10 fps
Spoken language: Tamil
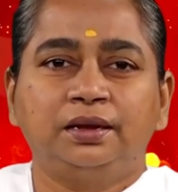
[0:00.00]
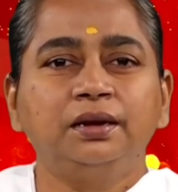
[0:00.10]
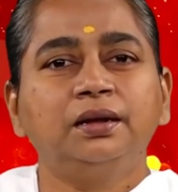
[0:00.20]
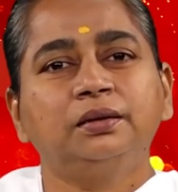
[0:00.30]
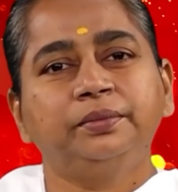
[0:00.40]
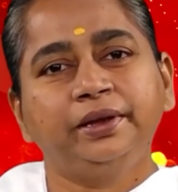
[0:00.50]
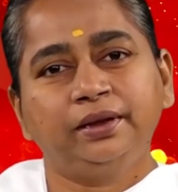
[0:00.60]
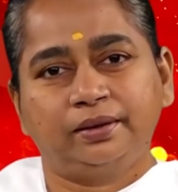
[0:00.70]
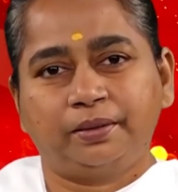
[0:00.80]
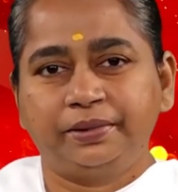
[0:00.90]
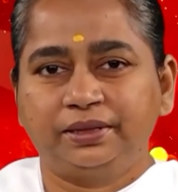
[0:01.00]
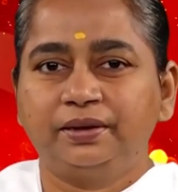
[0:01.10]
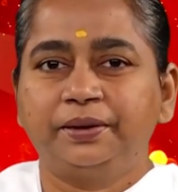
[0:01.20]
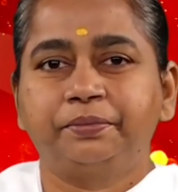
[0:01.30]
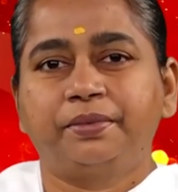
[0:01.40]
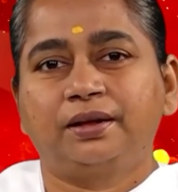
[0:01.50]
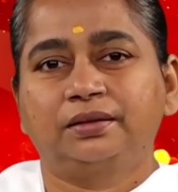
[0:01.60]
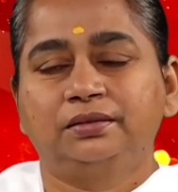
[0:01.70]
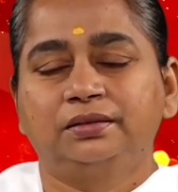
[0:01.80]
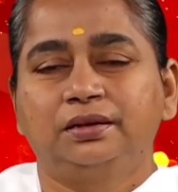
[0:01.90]
எல்லாருமே அப்படிதான் இருப்பாங்க
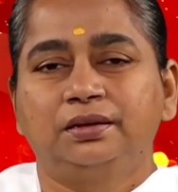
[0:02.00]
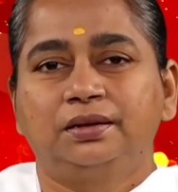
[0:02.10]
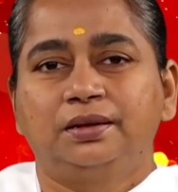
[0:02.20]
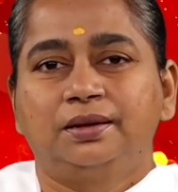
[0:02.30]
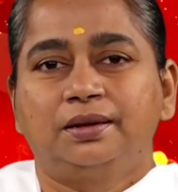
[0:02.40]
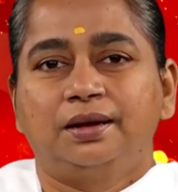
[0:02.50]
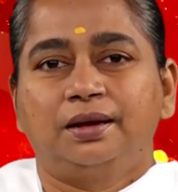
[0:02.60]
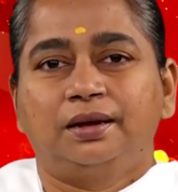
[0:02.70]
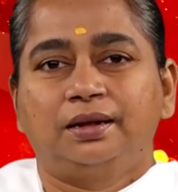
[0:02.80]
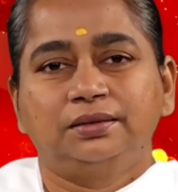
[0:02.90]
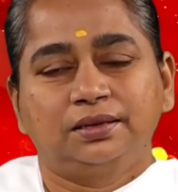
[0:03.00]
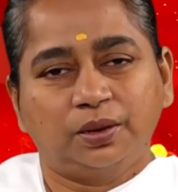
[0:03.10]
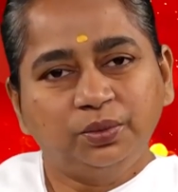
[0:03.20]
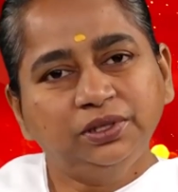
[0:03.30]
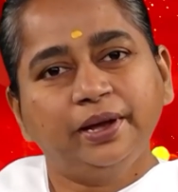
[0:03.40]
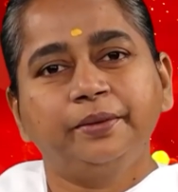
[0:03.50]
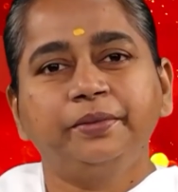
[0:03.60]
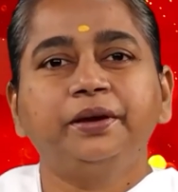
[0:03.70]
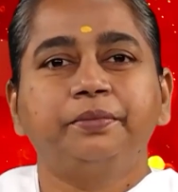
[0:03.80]
அந்த சமுதாயமே